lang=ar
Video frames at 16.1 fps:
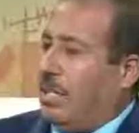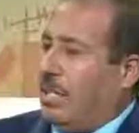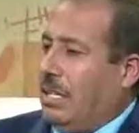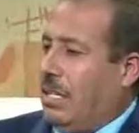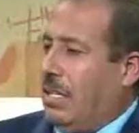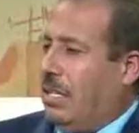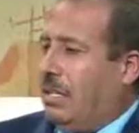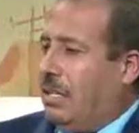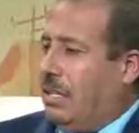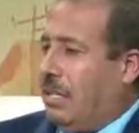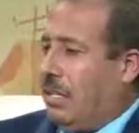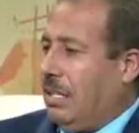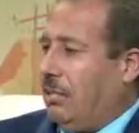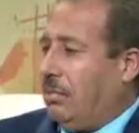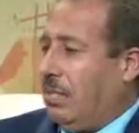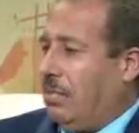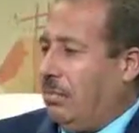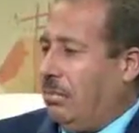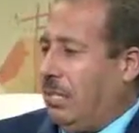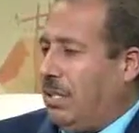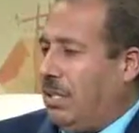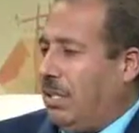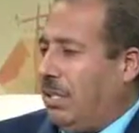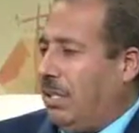يعني أنا
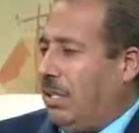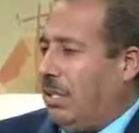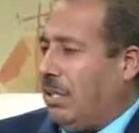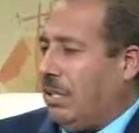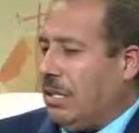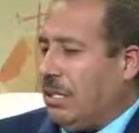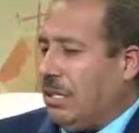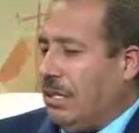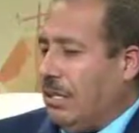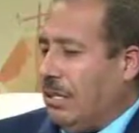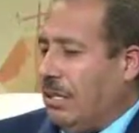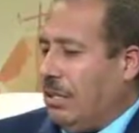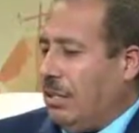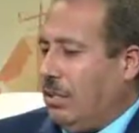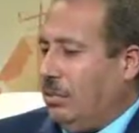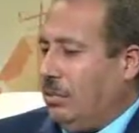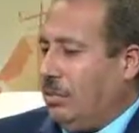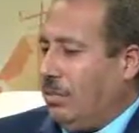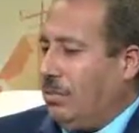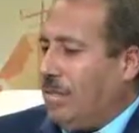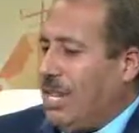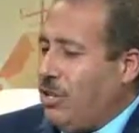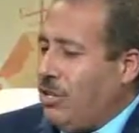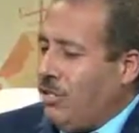بهمني قضية أنه
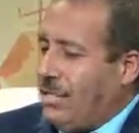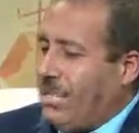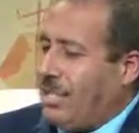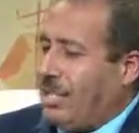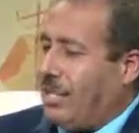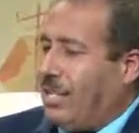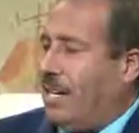ما يميز